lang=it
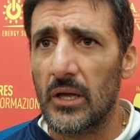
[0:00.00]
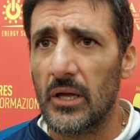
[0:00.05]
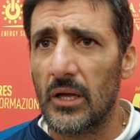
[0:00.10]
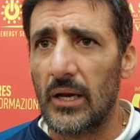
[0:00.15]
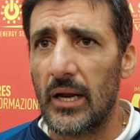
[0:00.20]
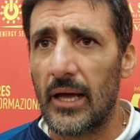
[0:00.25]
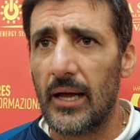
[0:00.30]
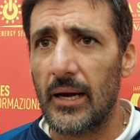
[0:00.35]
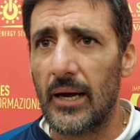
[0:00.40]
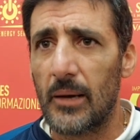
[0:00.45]

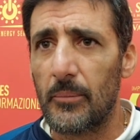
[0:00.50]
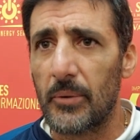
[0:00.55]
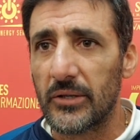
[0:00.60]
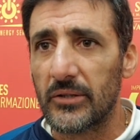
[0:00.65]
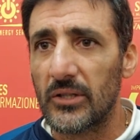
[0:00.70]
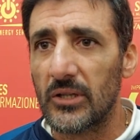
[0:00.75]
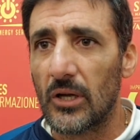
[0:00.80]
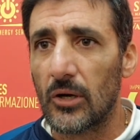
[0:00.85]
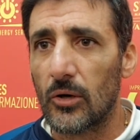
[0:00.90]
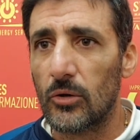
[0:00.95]
La, la
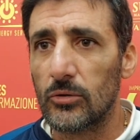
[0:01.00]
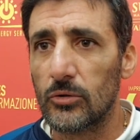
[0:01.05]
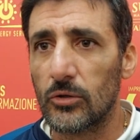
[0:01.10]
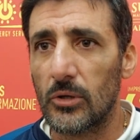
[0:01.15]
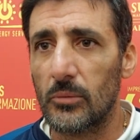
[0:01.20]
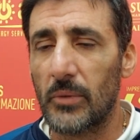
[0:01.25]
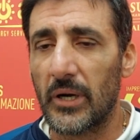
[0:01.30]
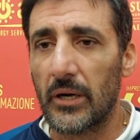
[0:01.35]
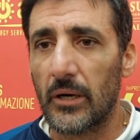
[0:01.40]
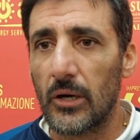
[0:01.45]
partita contro
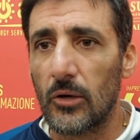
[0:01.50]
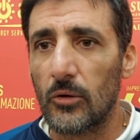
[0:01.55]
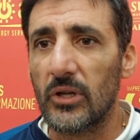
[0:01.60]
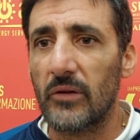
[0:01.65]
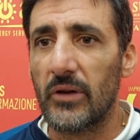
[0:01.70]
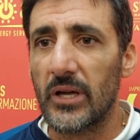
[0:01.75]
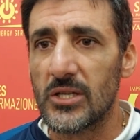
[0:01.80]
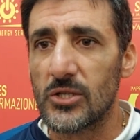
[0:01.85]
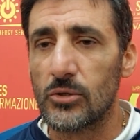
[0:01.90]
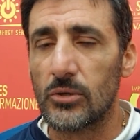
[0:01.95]
il Marineo
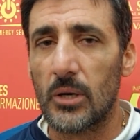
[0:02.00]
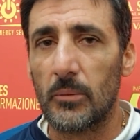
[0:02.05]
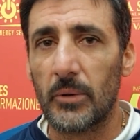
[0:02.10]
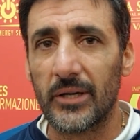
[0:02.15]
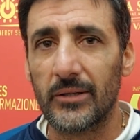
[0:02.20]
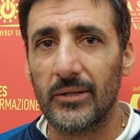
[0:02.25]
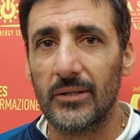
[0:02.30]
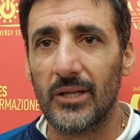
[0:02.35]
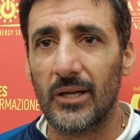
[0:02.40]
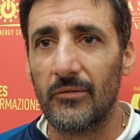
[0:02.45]
deve essere una
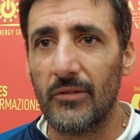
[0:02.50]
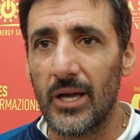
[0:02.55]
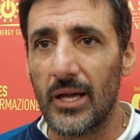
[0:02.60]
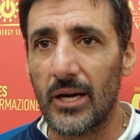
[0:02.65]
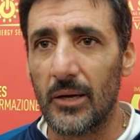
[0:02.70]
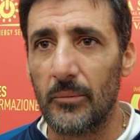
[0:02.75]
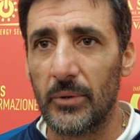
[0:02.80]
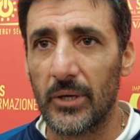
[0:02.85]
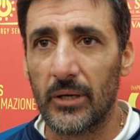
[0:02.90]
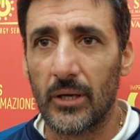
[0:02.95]
partita
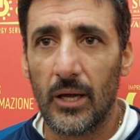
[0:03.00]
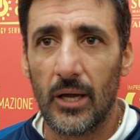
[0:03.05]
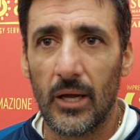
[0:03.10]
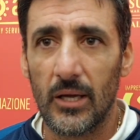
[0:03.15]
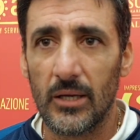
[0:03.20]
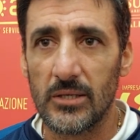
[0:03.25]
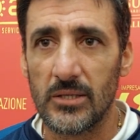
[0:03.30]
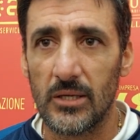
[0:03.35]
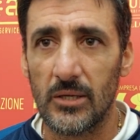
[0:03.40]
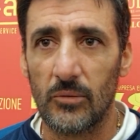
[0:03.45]
vera
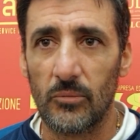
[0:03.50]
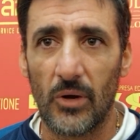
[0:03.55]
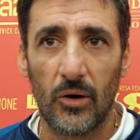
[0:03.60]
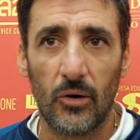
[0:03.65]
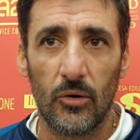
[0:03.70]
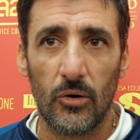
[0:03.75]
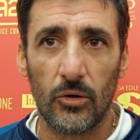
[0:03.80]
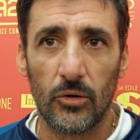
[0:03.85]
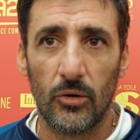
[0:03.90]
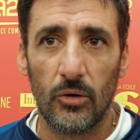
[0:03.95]
perché se io mi
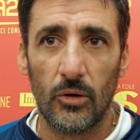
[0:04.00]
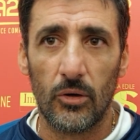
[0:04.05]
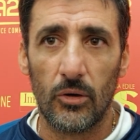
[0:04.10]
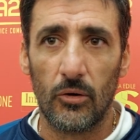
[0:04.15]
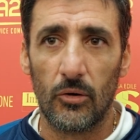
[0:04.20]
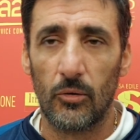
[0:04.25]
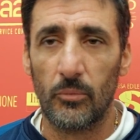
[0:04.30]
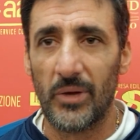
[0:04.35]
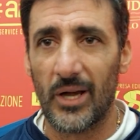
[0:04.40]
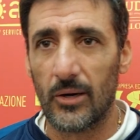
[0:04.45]
accorgo
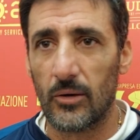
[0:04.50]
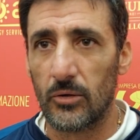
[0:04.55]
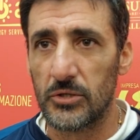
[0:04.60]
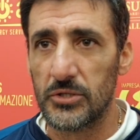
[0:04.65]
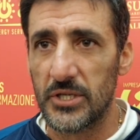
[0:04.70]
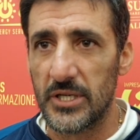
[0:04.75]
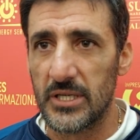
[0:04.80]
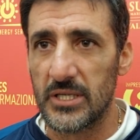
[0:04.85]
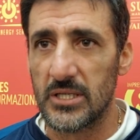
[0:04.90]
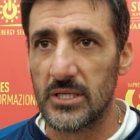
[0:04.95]
o mi
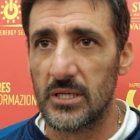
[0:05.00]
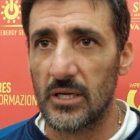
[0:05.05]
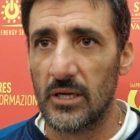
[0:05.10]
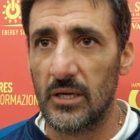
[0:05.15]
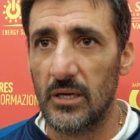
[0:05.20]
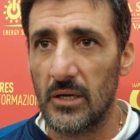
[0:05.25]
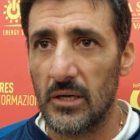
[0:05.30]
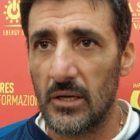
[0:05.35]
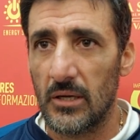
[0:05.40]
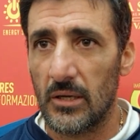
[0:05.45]

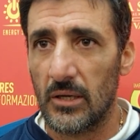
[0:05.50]
accorgessi